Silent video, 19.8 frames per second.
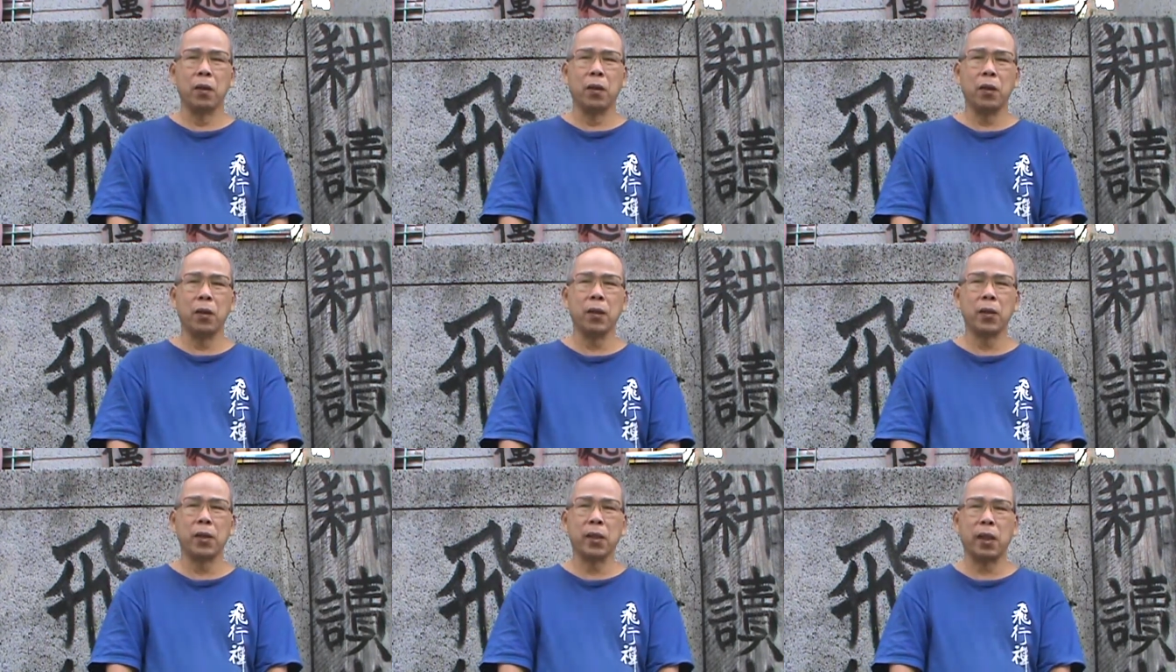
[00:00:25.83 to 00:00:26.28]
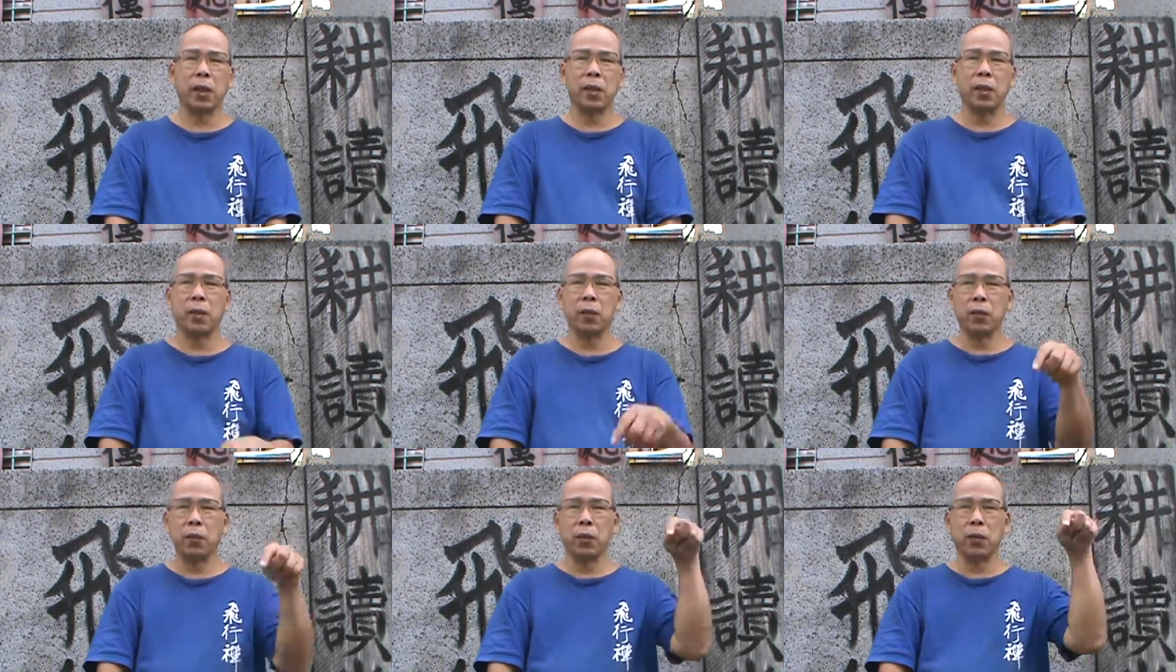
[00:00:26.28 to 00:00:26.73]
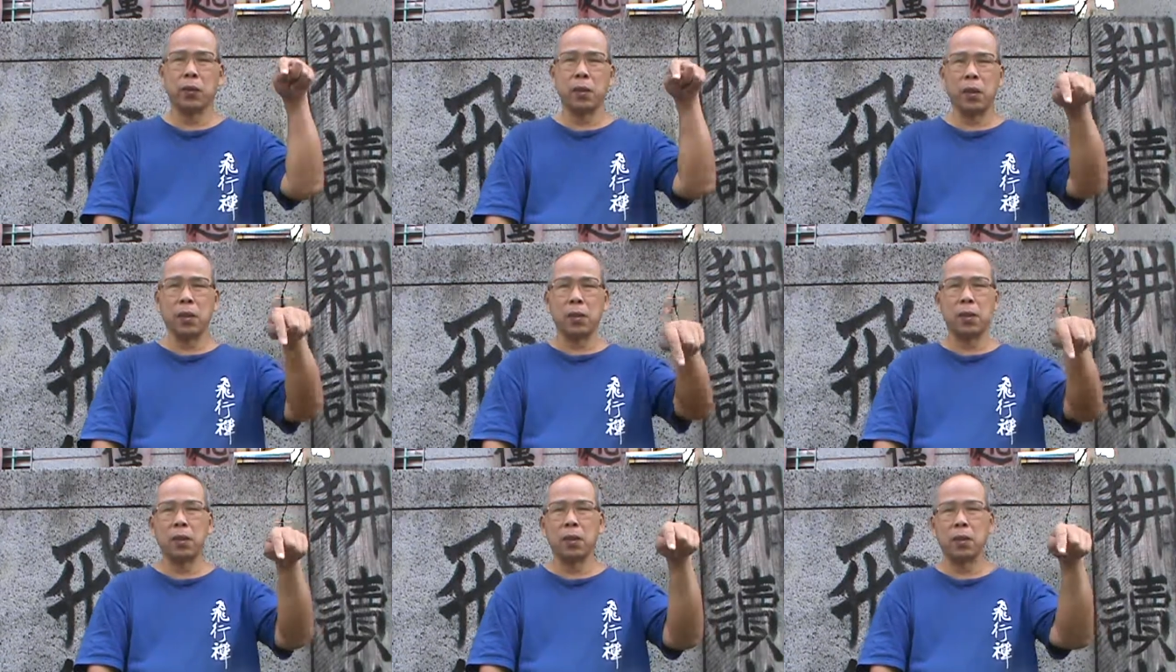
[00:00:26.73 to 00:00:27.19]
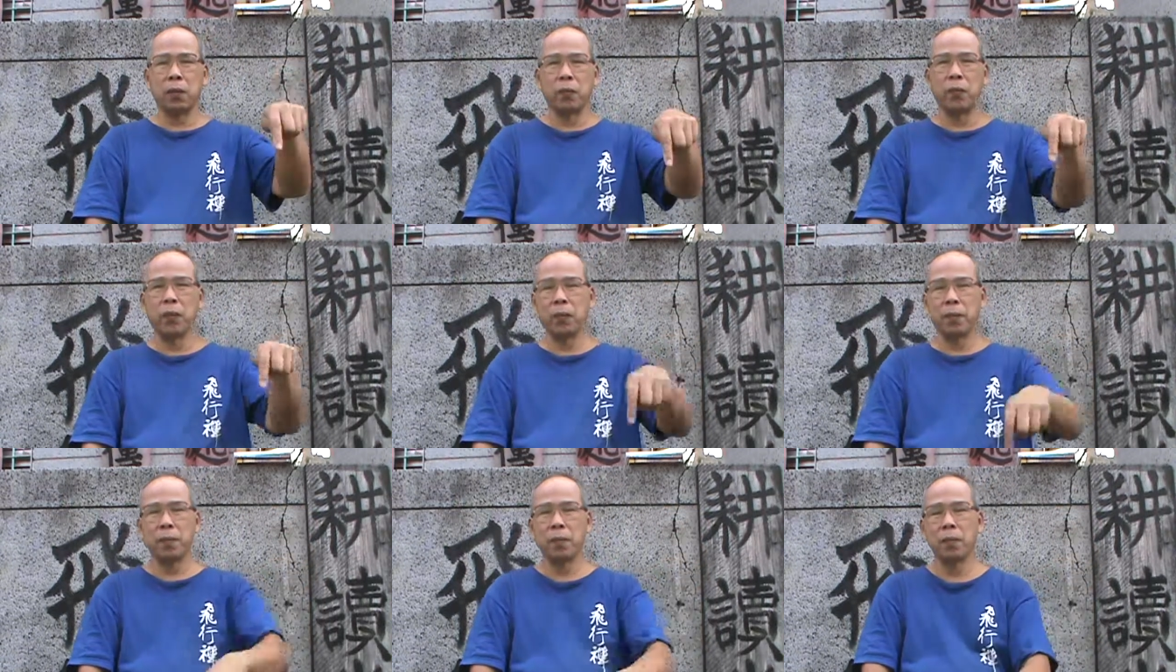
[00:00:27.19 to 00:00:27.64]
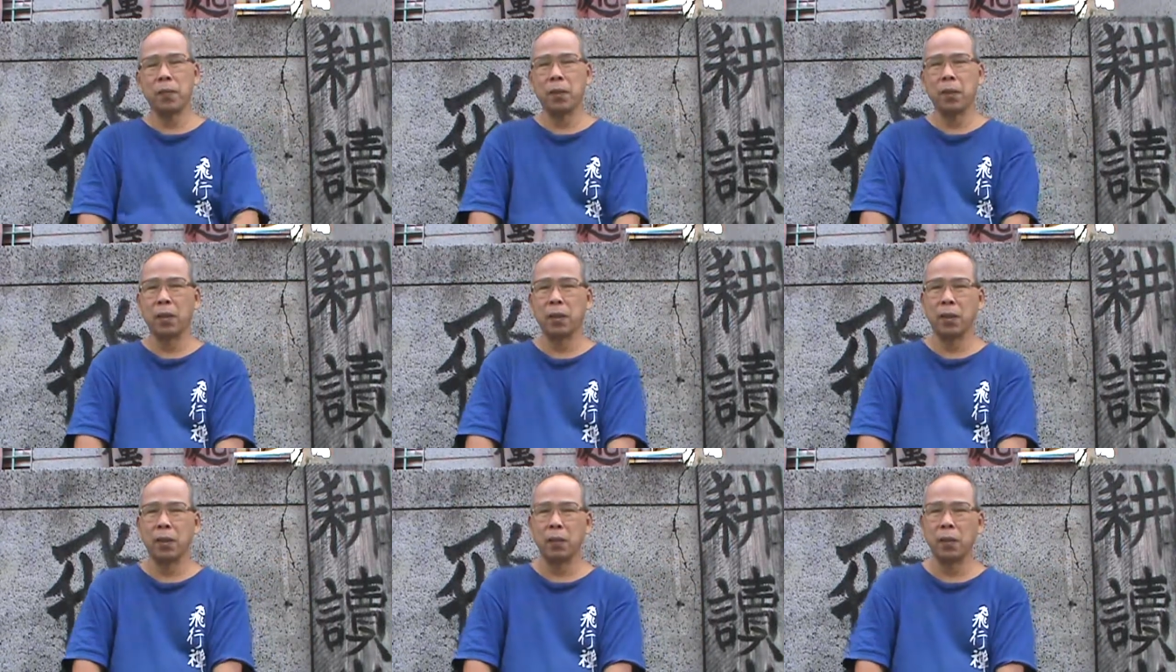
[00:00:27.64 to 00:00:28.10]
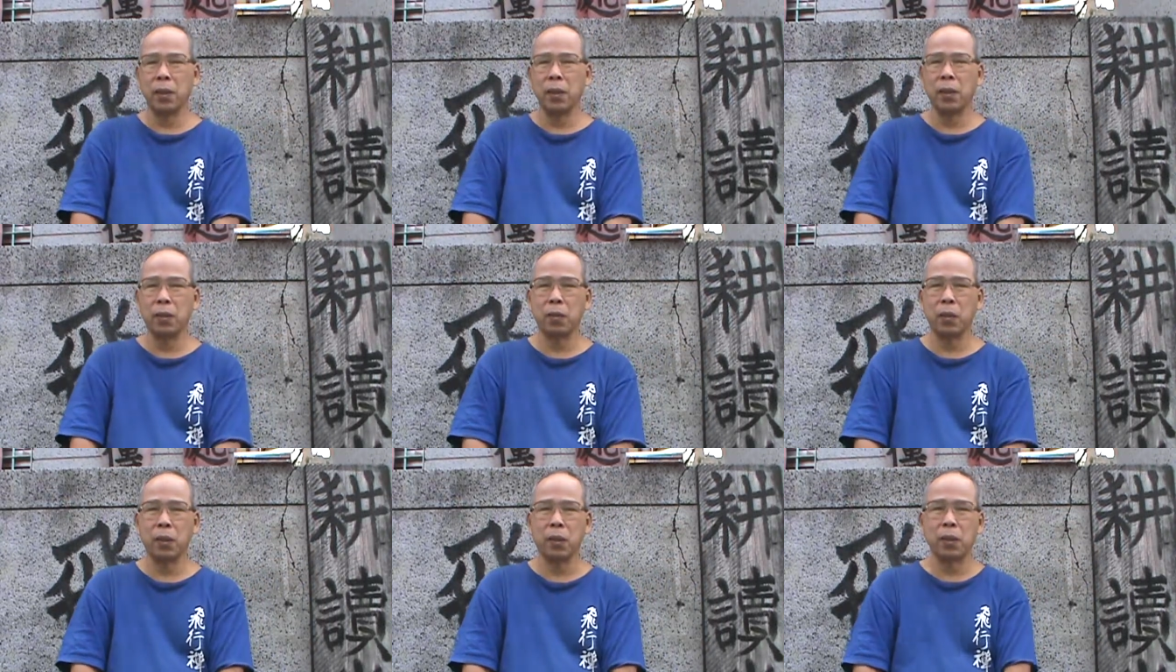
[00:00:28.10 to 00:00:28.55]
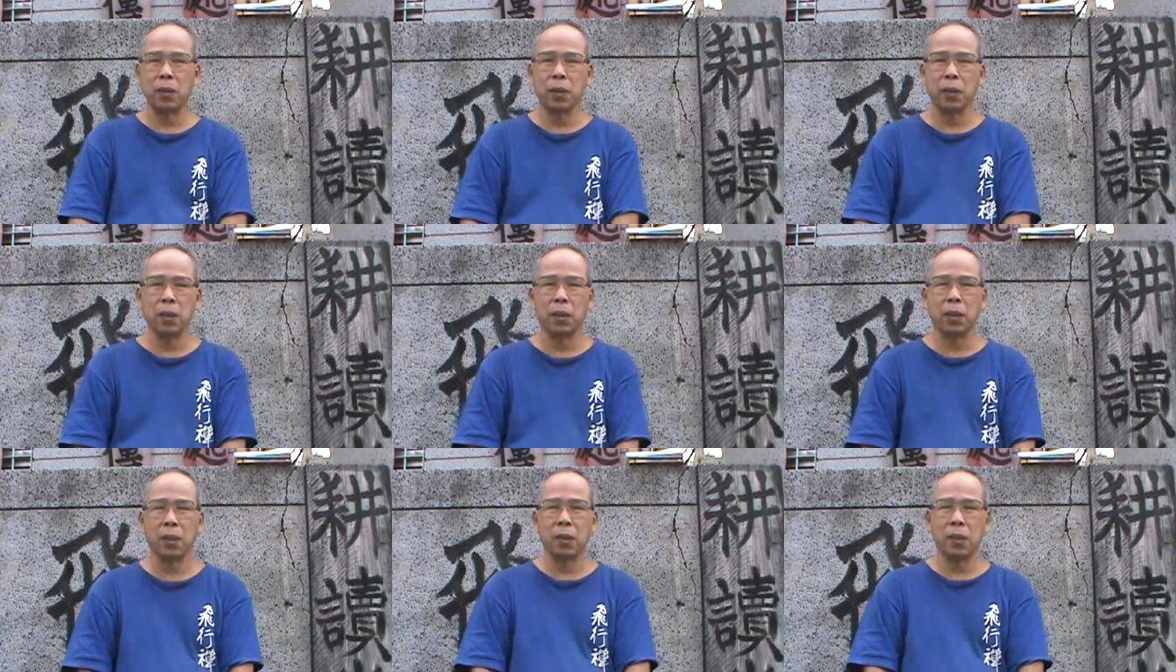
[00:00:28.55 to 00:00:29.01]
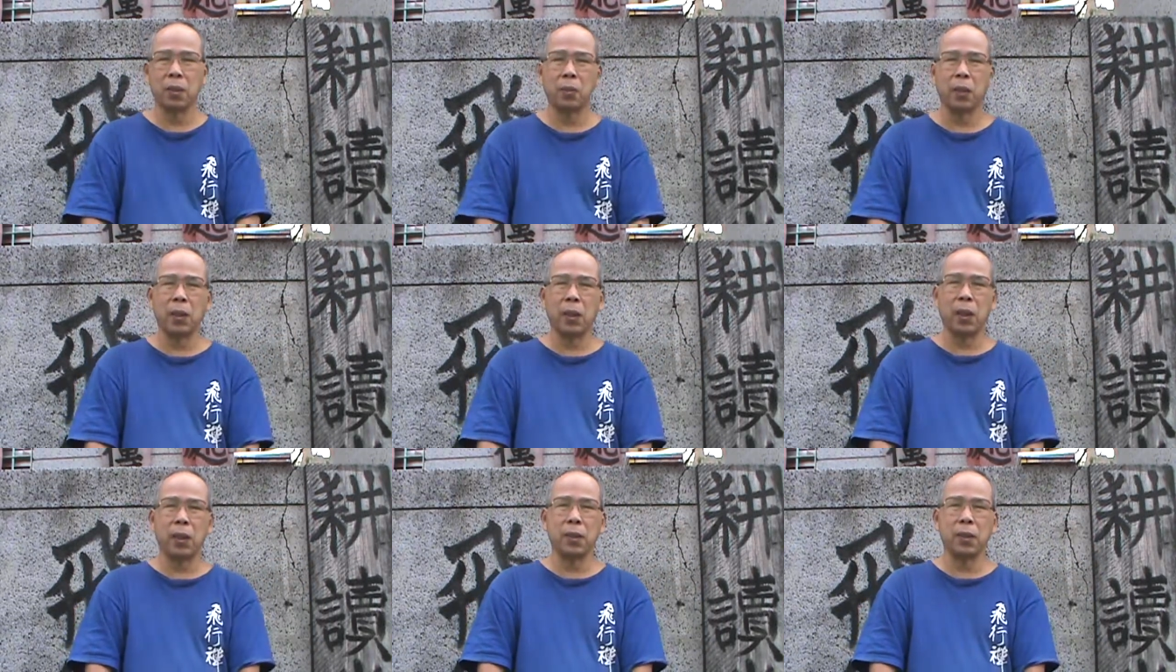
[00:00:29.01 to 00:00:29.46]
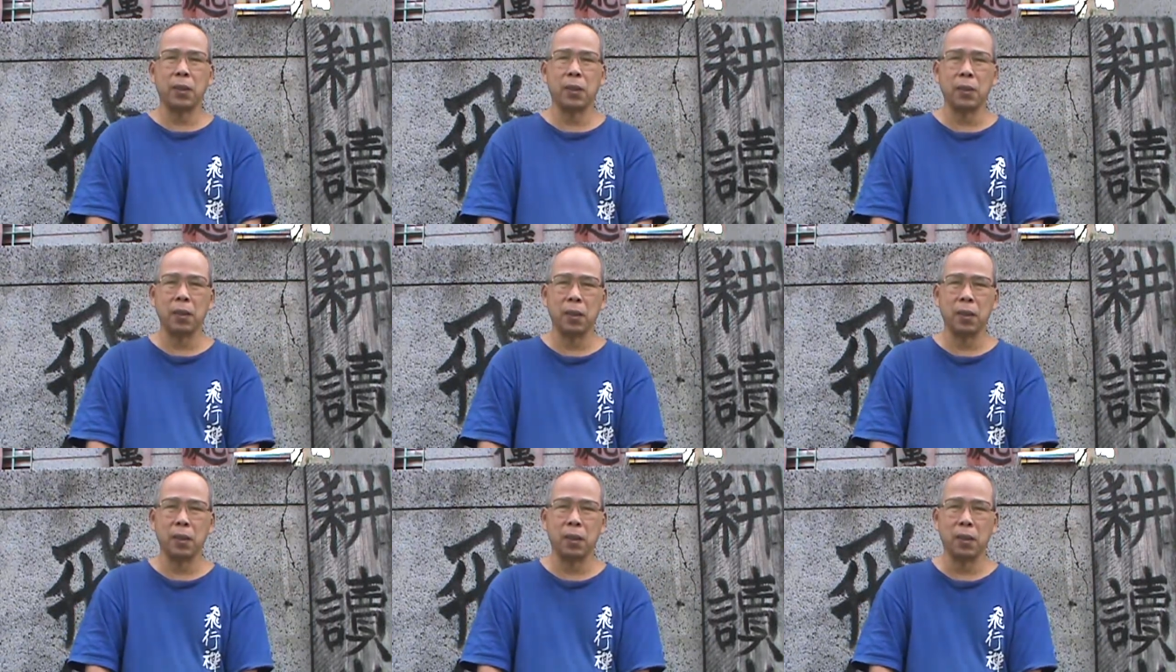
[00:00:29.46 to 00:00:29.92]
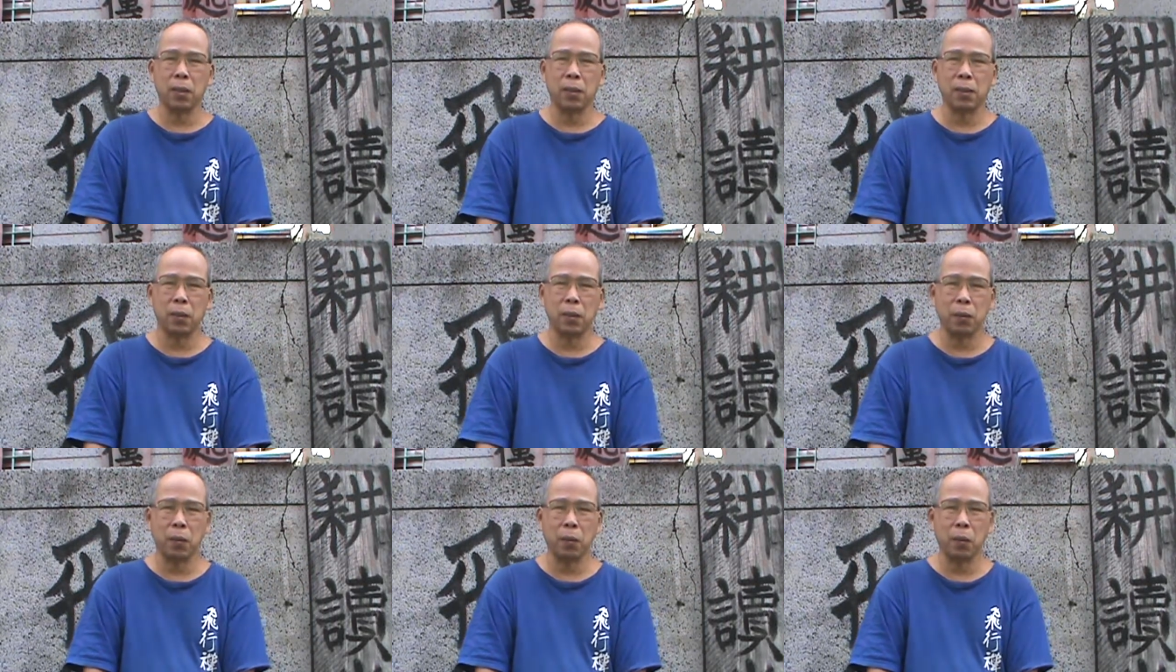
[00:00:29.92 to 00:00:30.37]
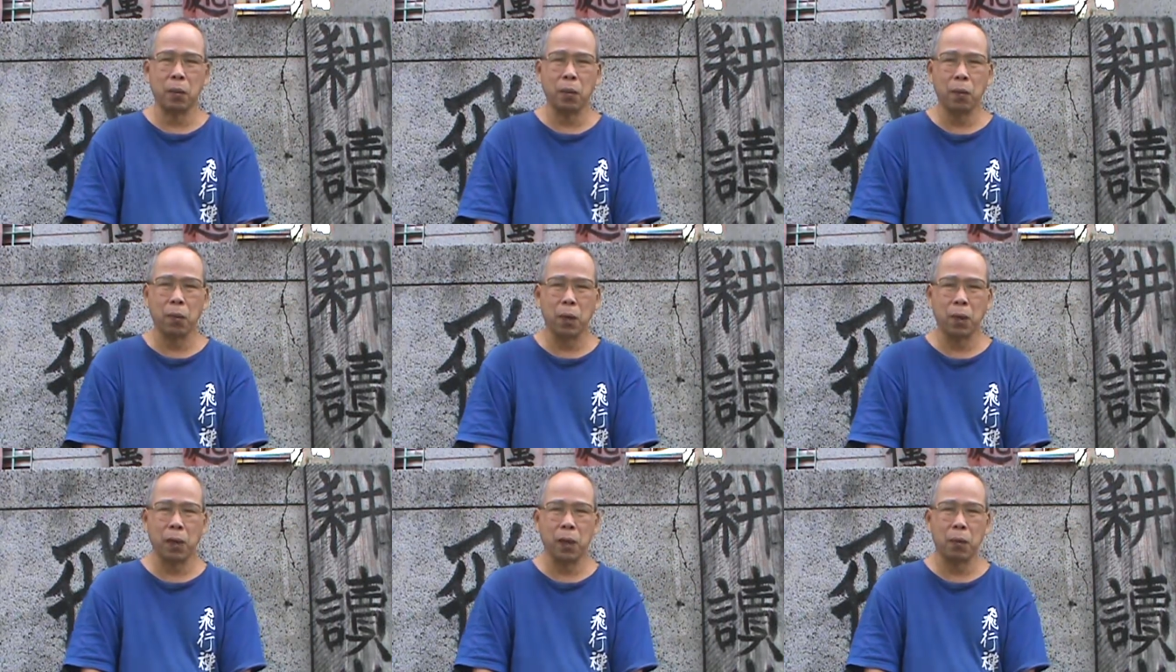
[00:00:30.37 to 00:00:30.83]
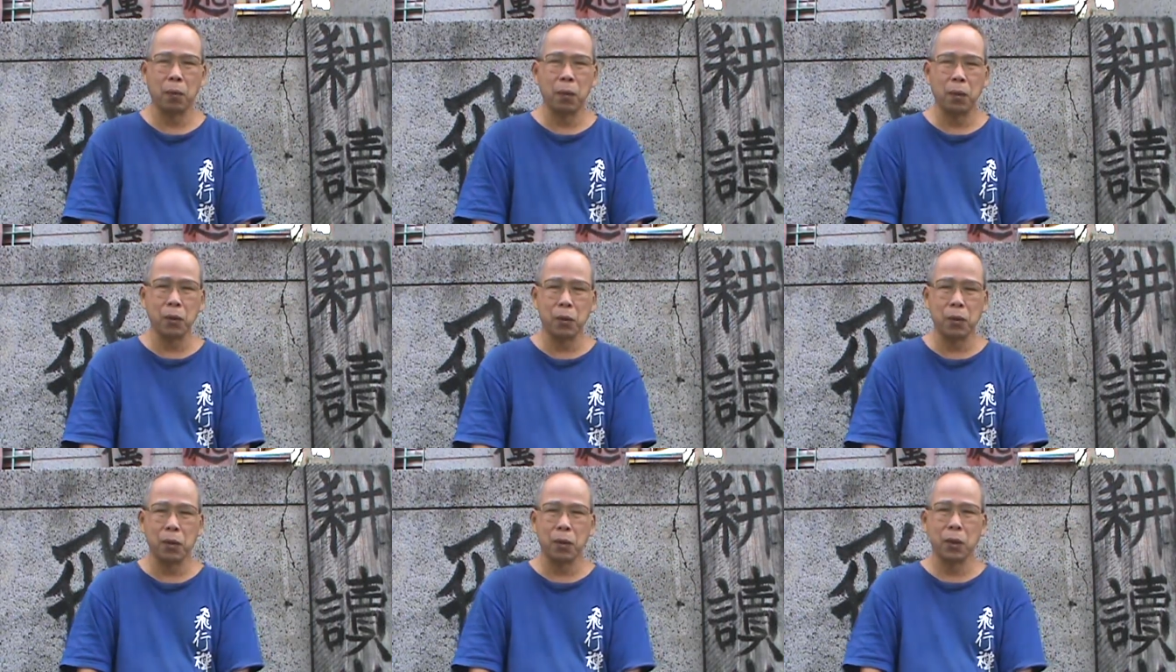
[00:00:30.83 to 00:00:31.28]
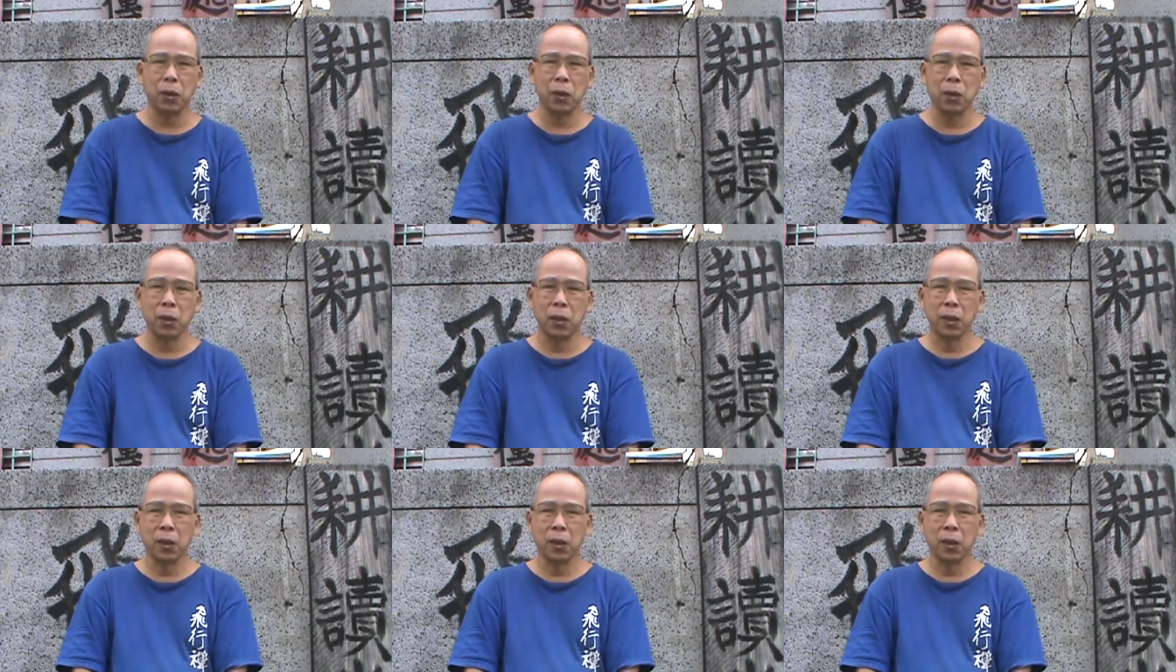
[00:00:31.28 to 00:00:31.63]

六十二年我都在这个地方啊，我也对这个未来的这个所谓文化园区。